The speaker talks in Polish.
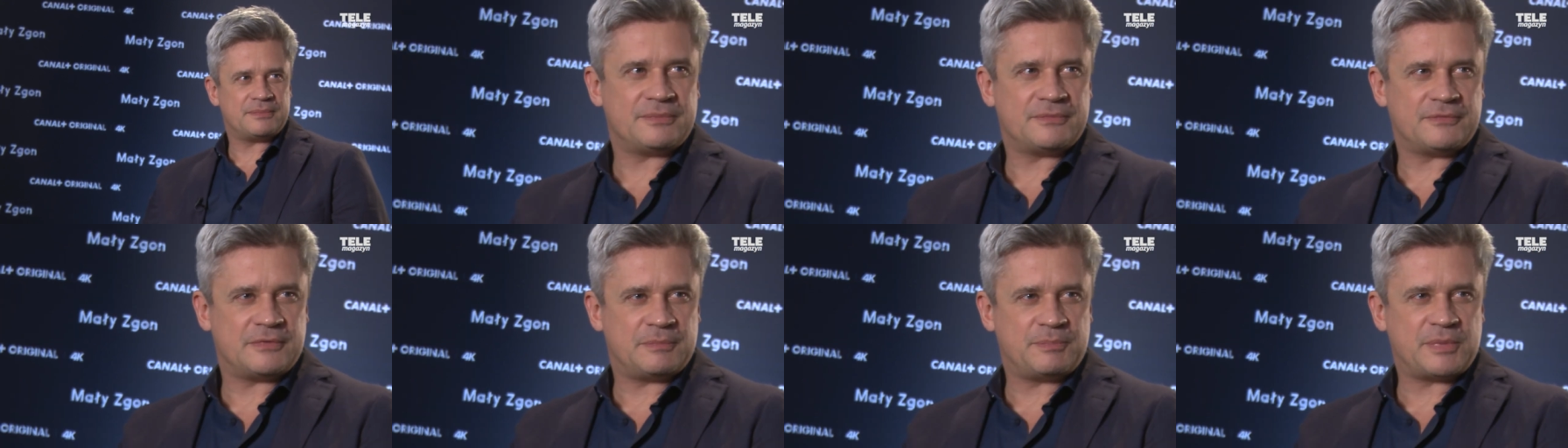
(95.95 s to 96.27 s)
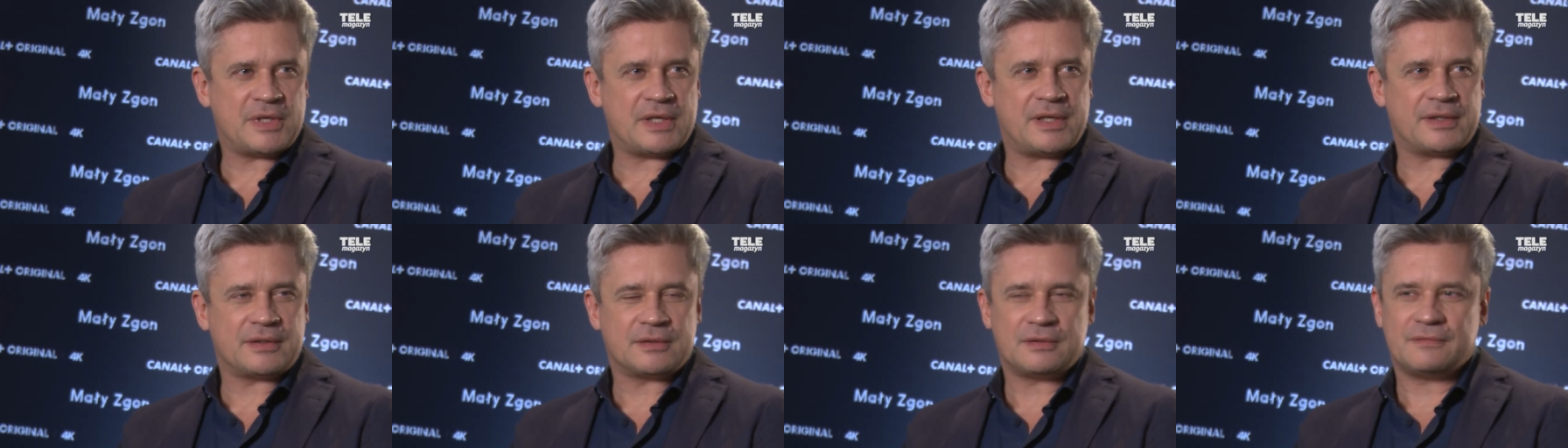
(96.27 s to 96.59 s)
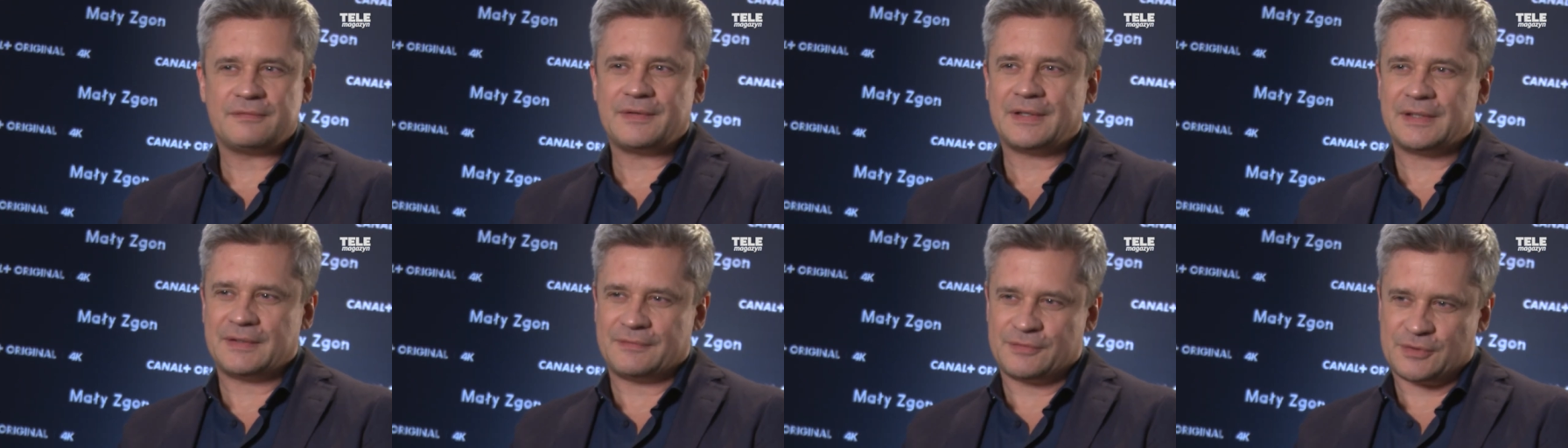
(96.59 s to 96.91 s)

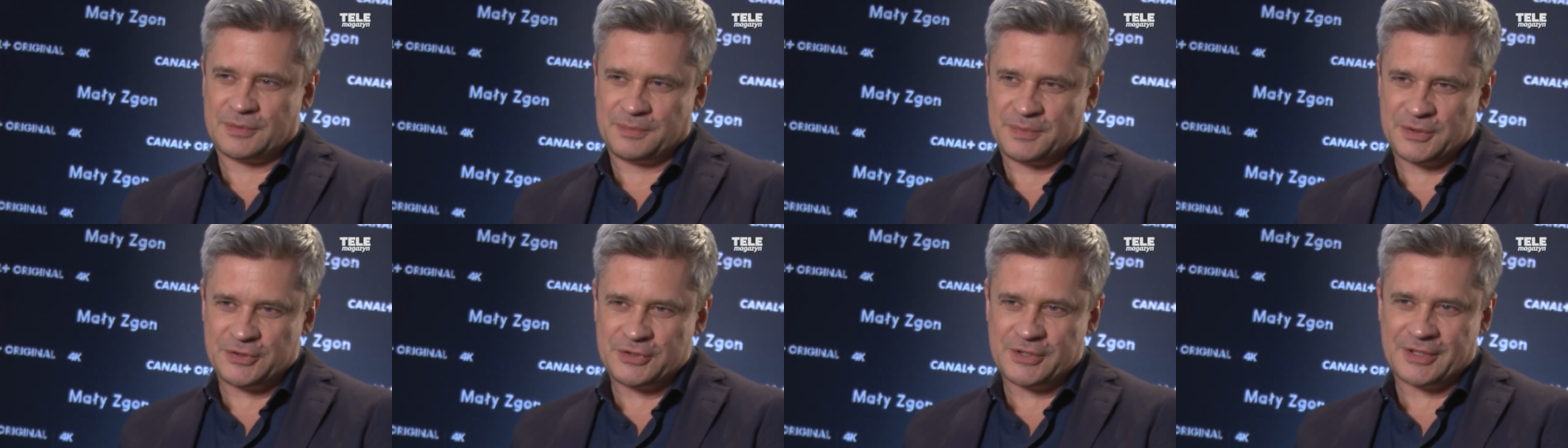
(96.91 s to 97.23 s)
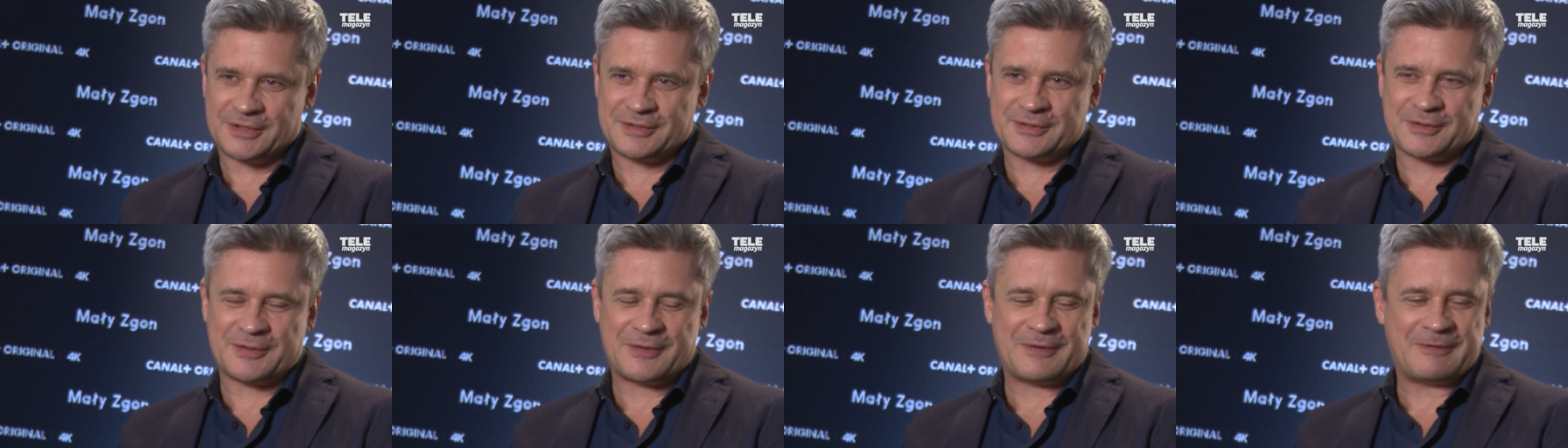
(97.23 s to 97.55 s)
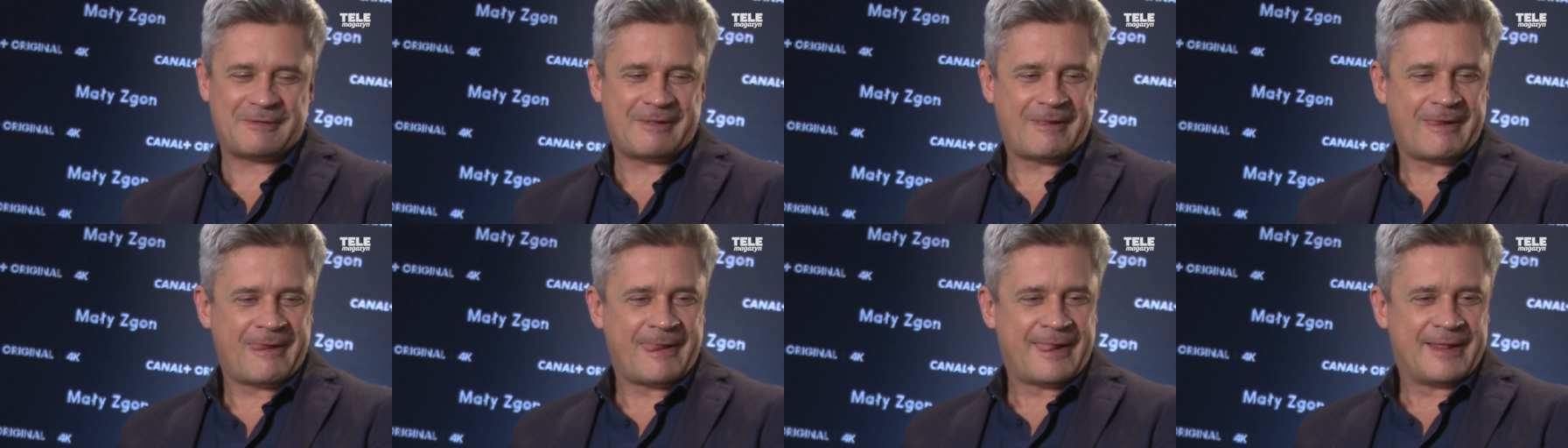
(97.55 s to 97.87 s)
wypielęgnowane w sobie dziecko,
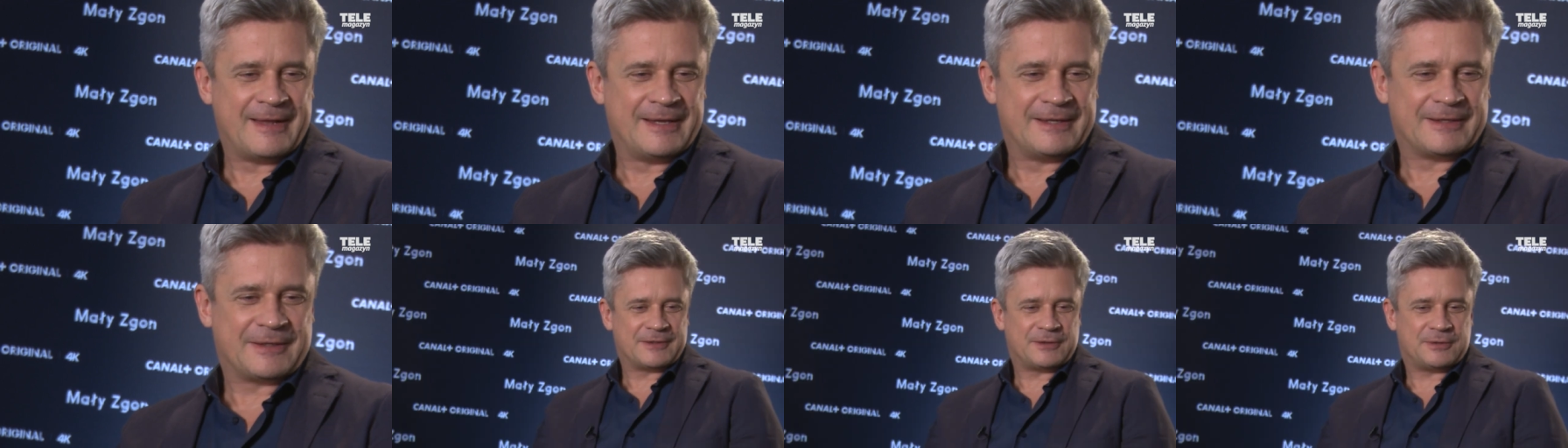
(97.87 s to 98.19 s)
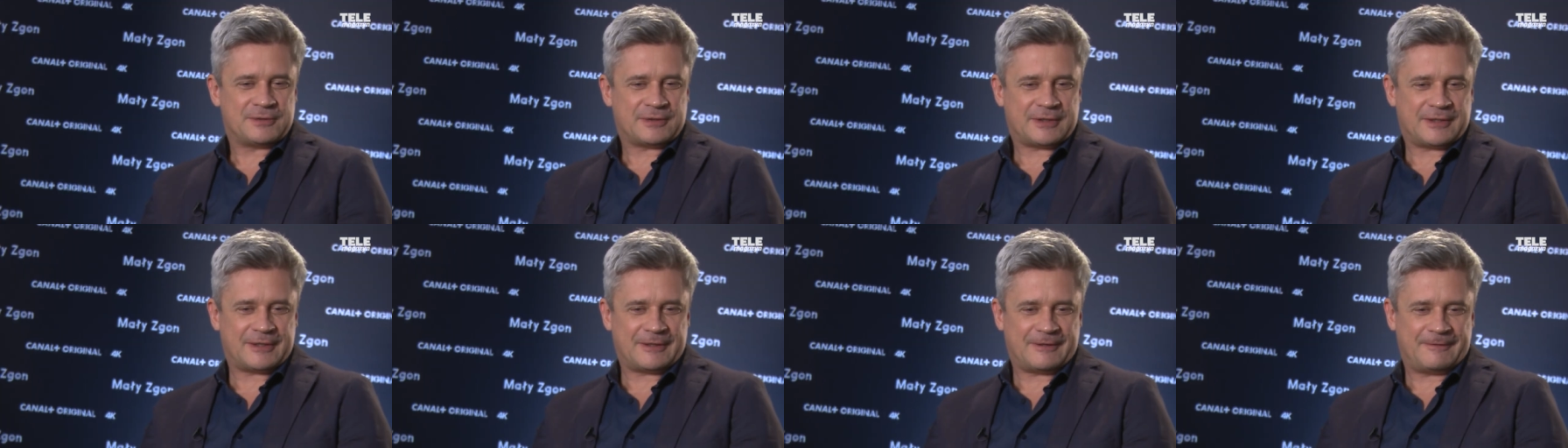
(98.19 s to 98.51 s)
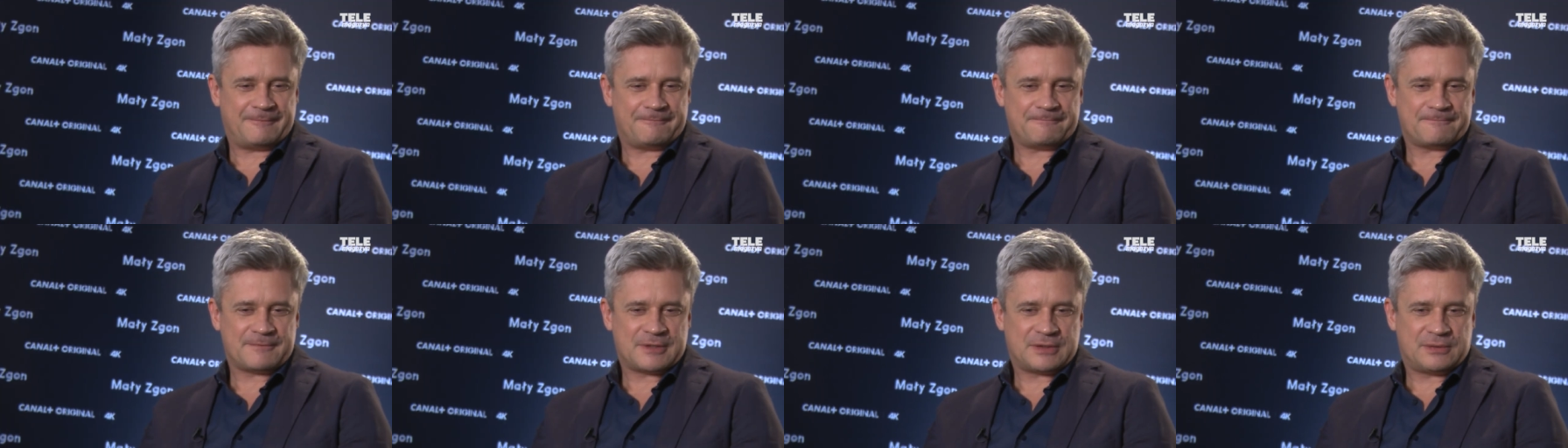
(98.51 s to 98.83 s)
które,
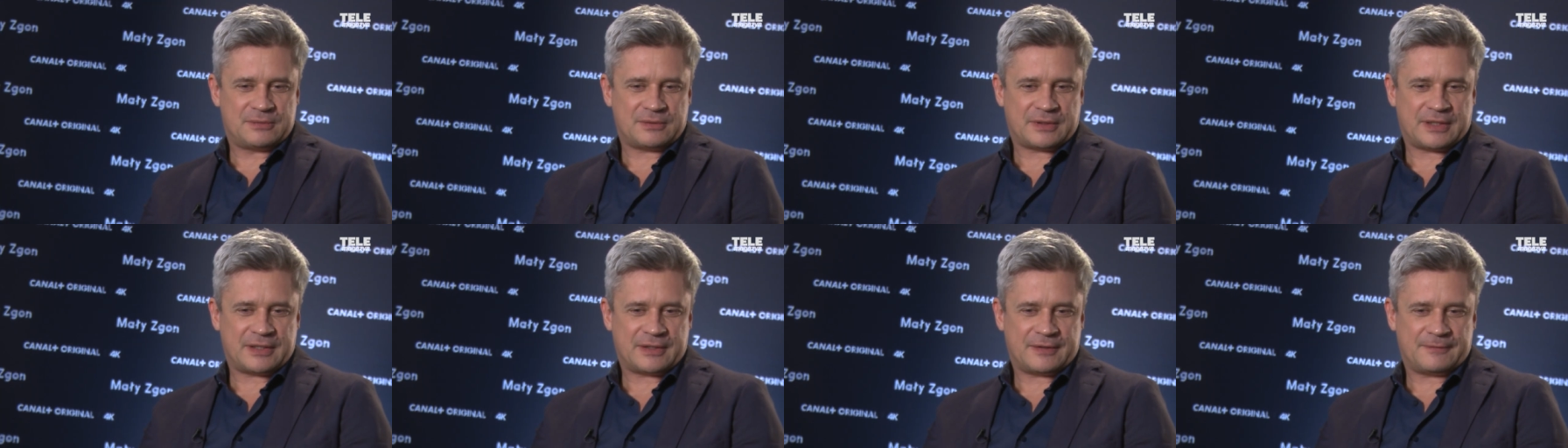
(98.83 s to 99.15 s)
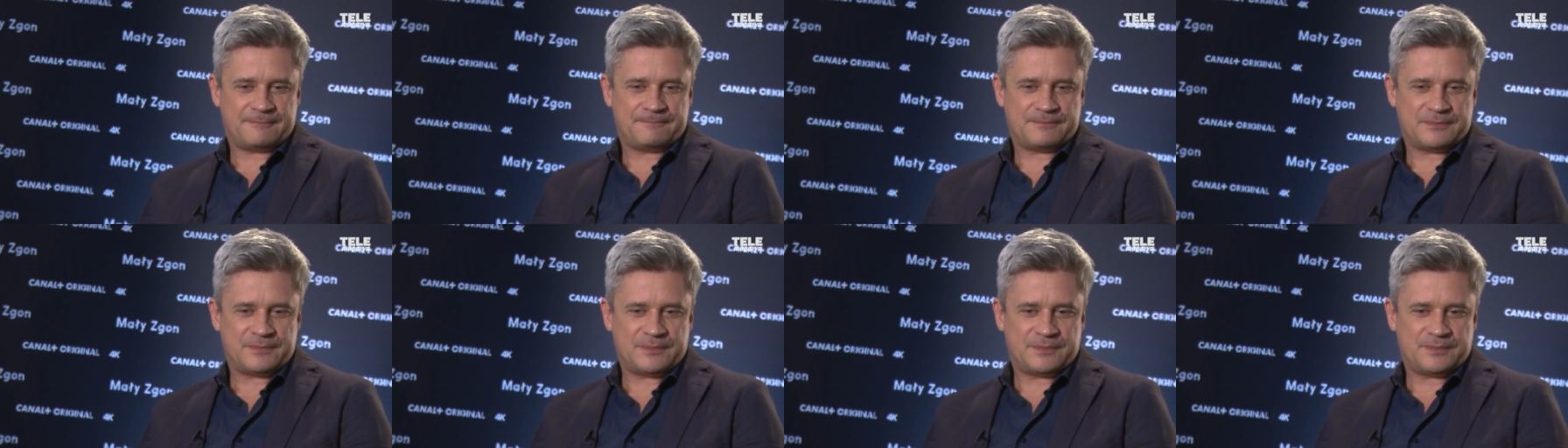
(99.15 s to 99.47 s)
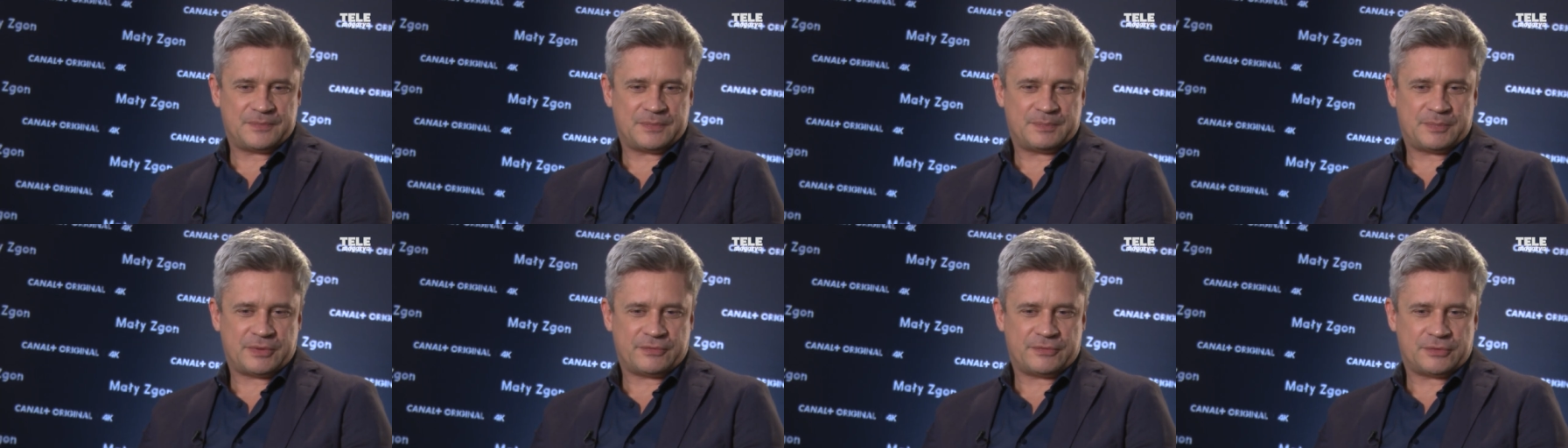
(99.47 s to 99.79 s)
które
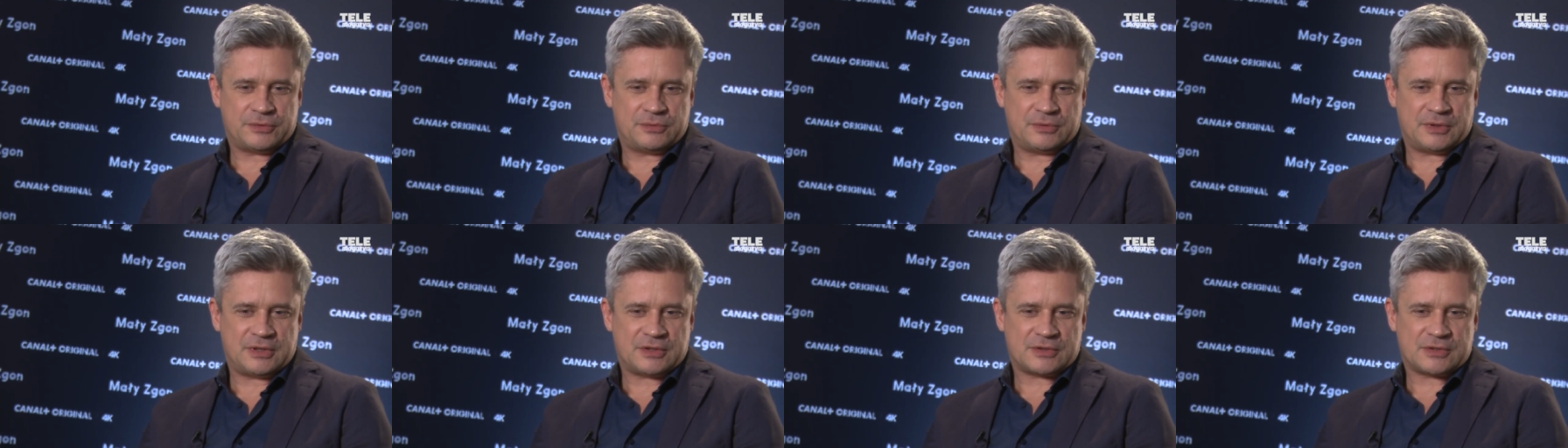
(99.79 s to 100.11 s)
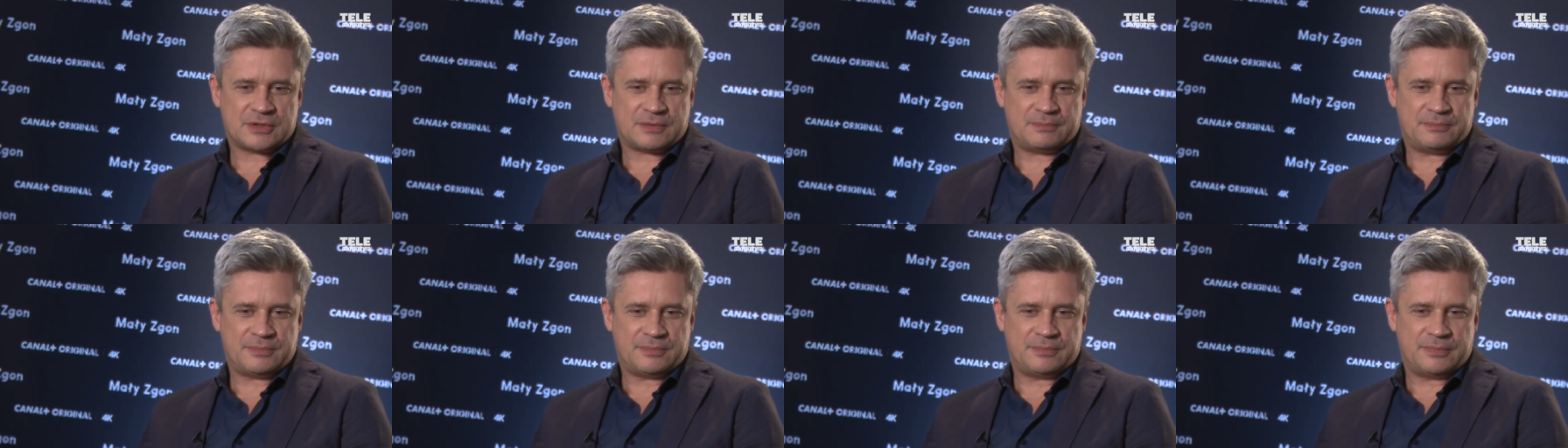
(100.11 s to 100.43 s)
powoduje, że